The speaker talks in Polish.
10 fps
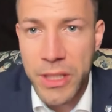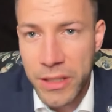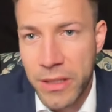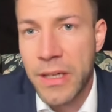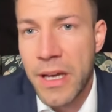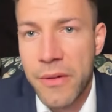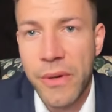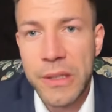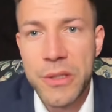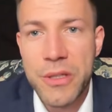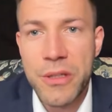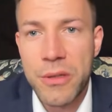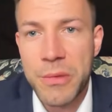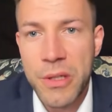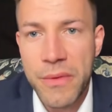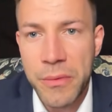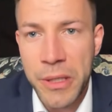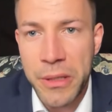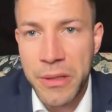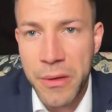kiedy faktycznie dominował
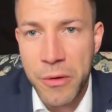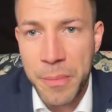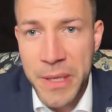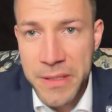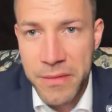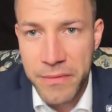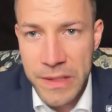na rynku europejskim.